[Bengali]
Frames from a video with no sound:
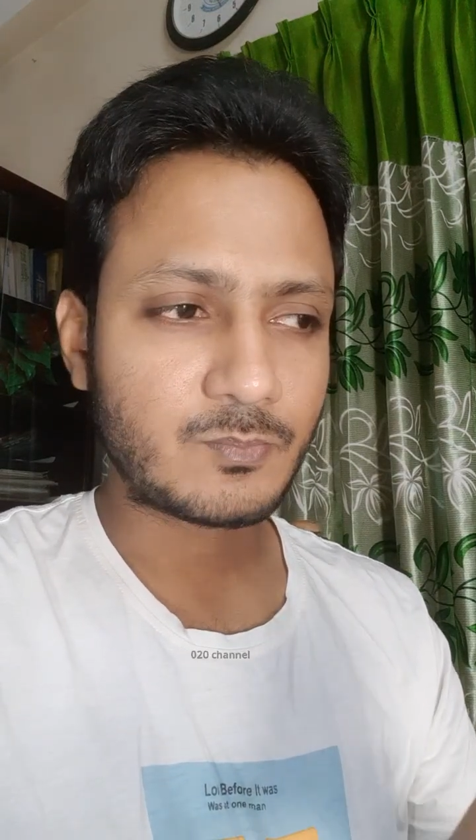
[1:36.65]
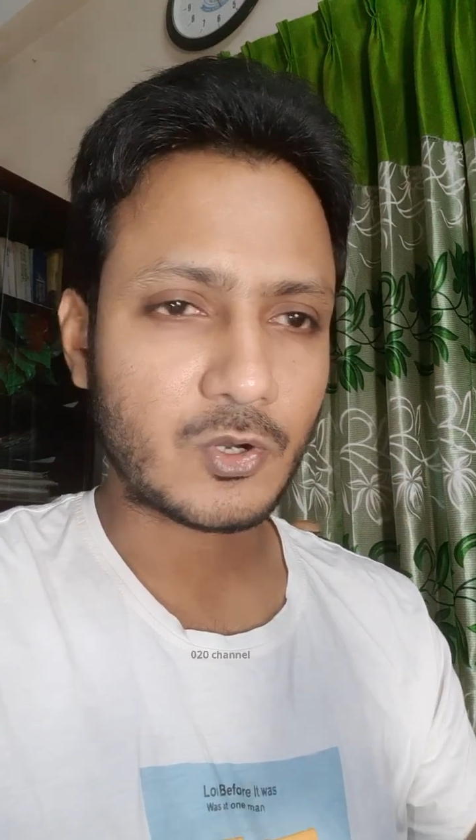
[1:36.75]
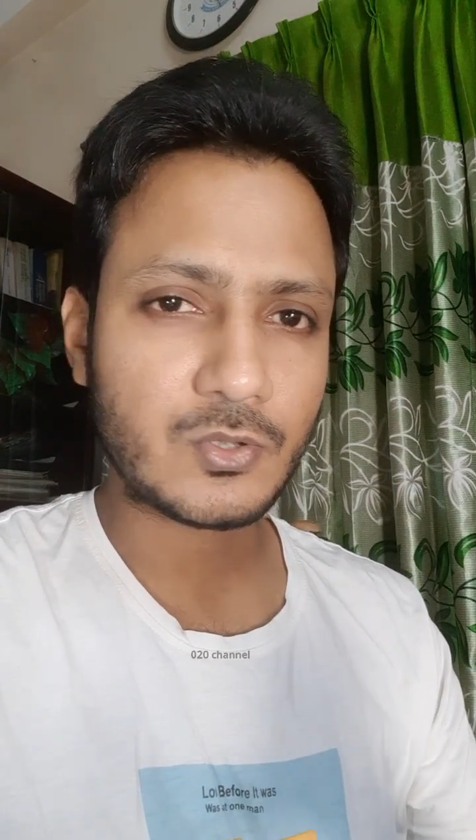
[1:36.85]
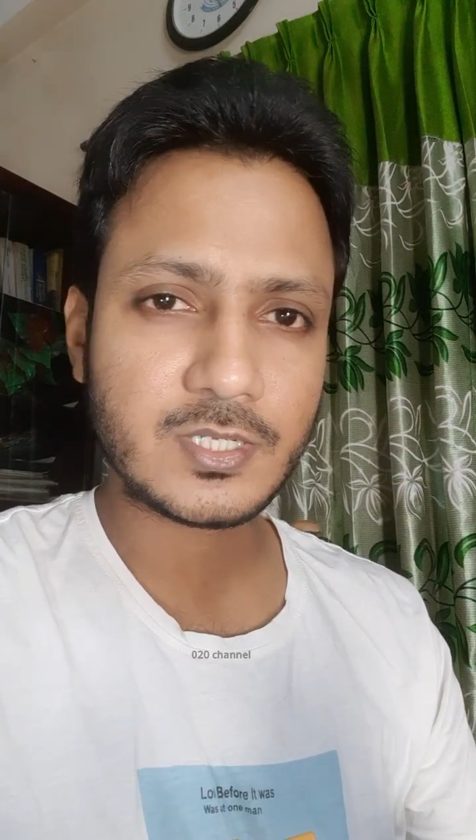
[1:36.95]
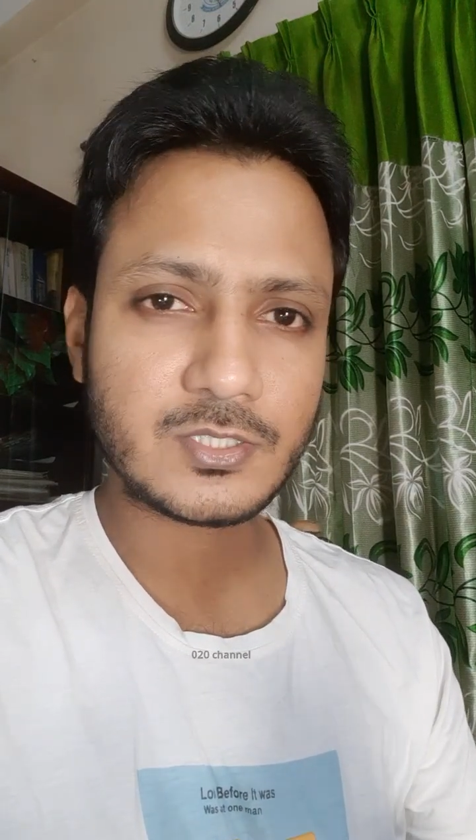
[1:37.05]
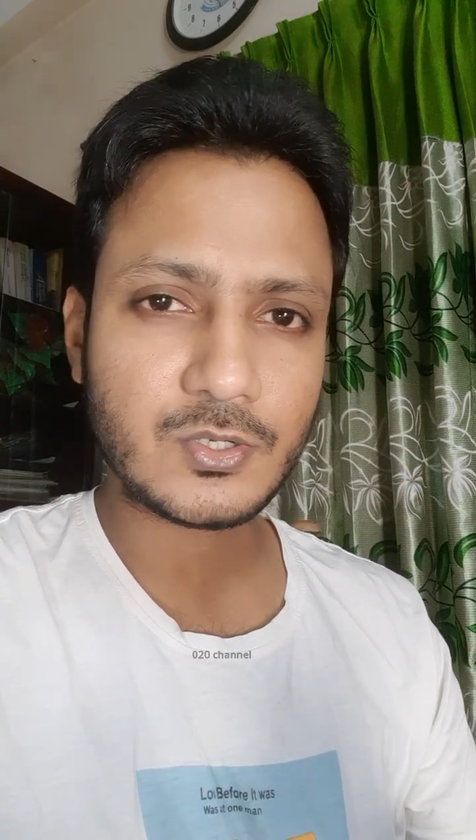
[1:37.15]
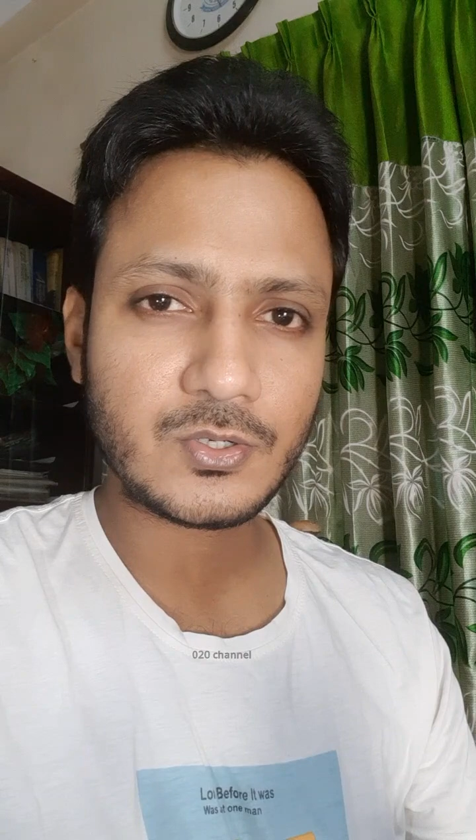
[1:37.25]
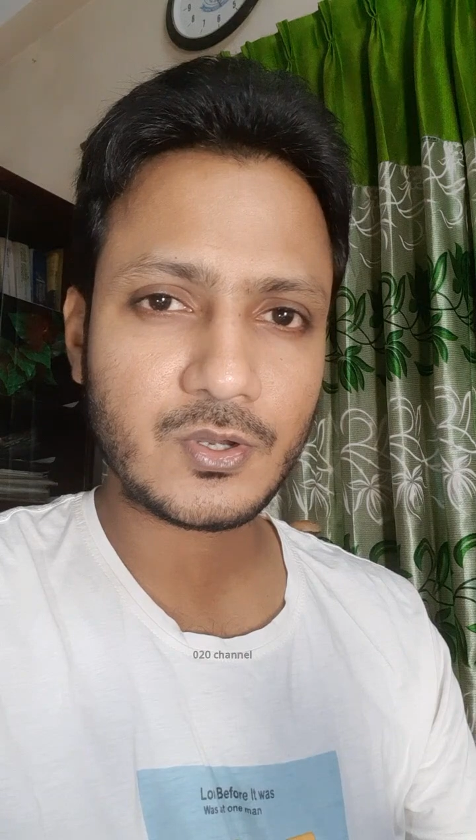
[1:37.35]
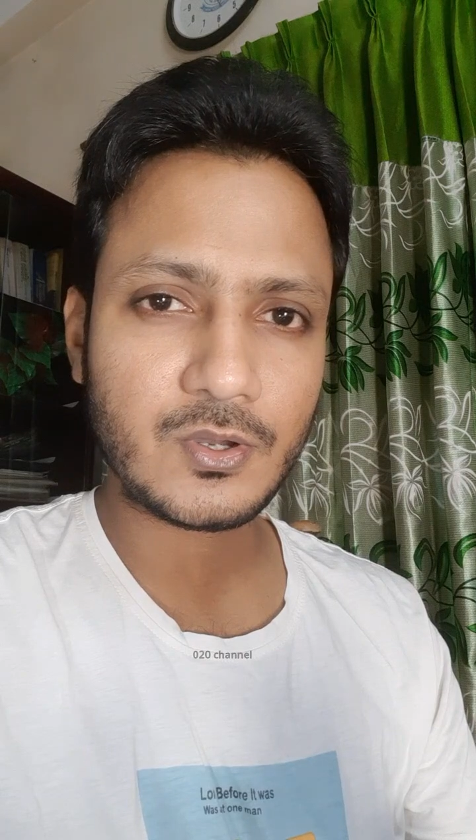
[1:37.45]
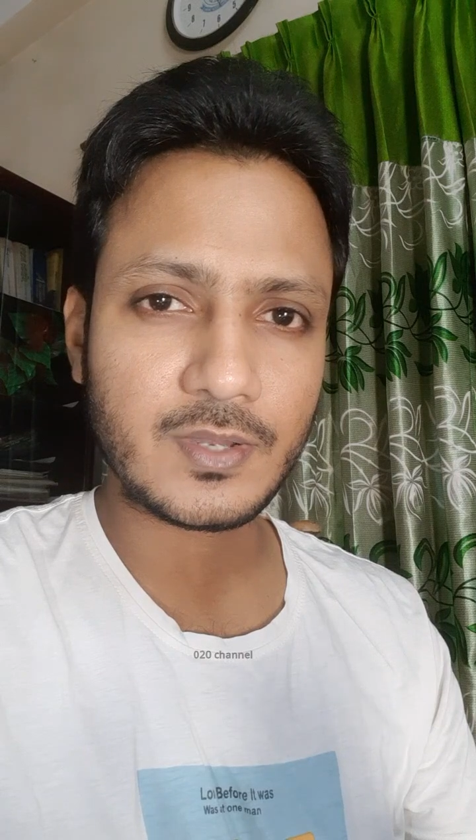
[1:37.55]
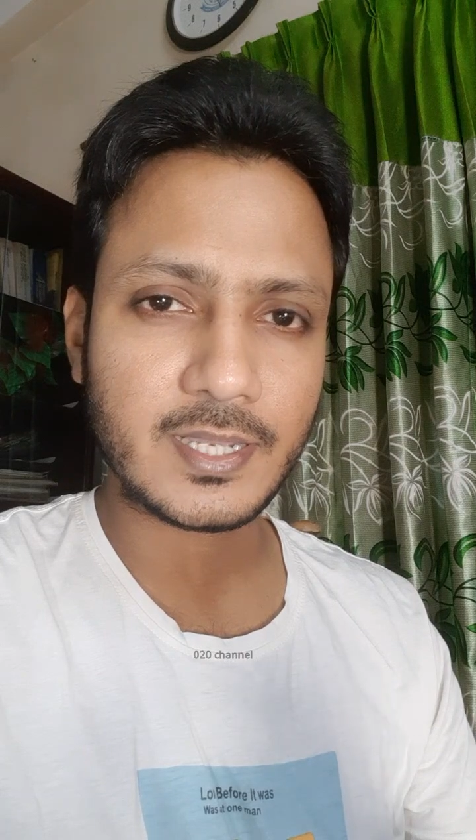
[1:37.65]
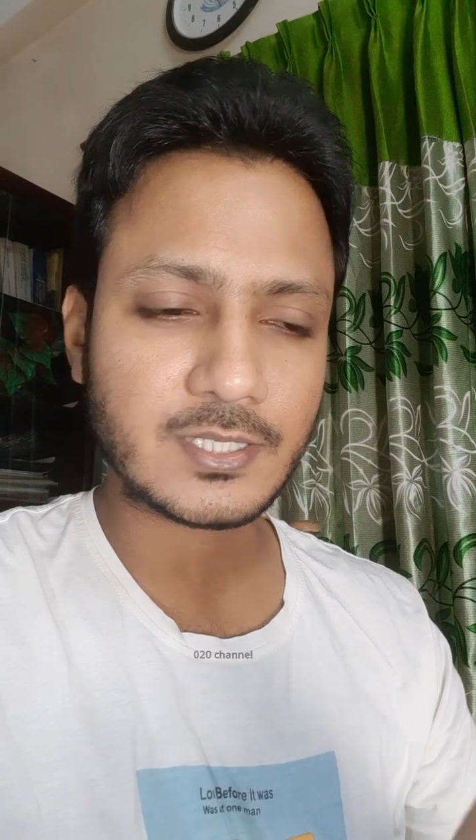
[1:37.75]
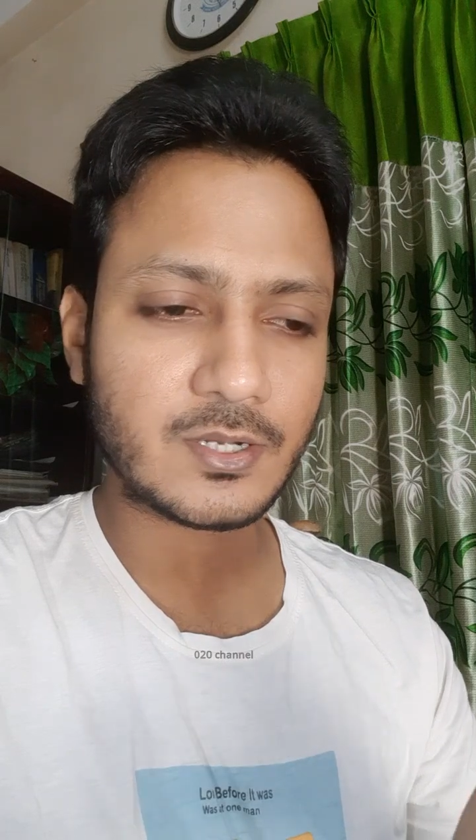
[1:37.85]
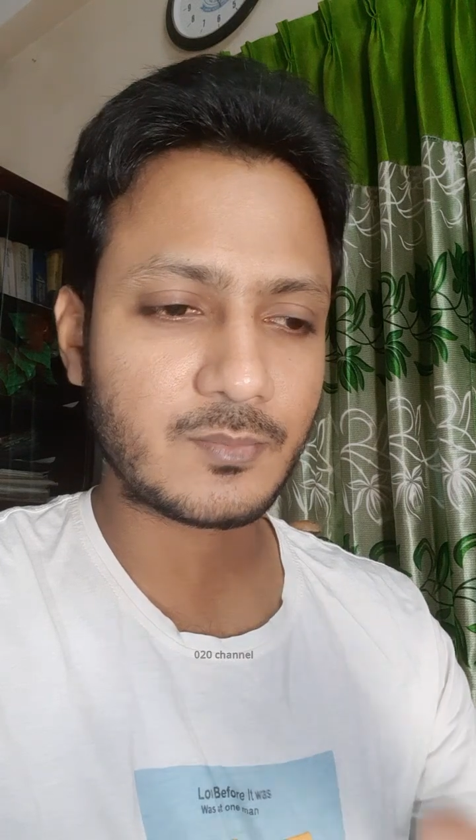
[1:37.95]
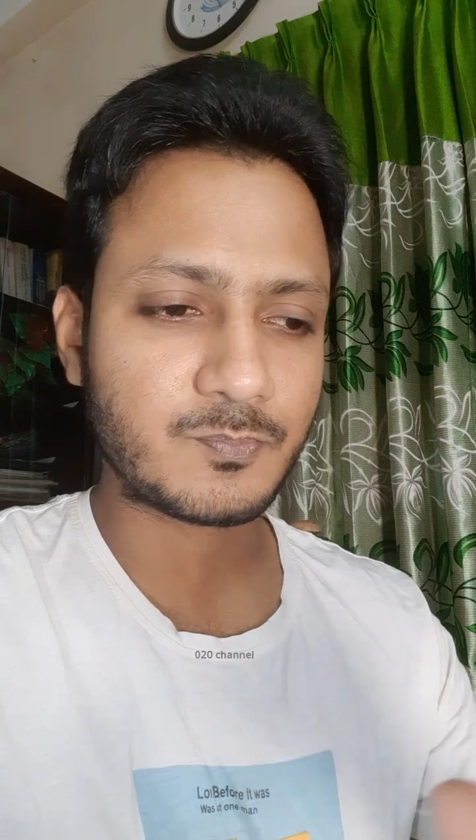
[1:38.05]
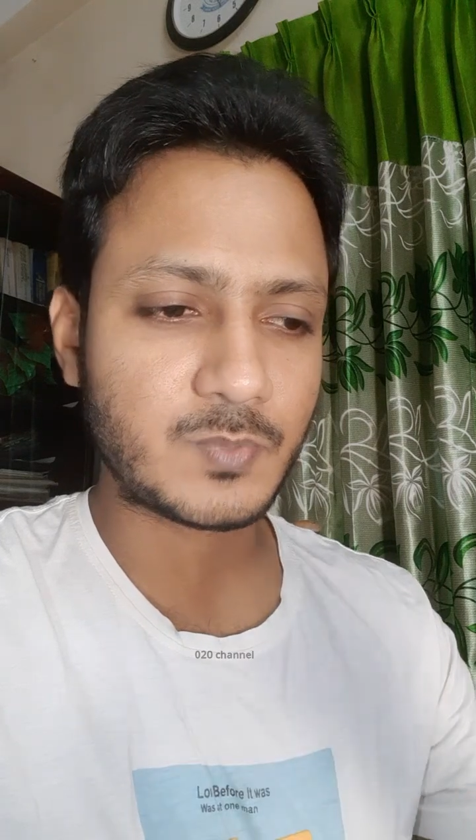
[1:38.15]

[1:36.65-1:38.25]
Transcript: বড়দের জন্য এটা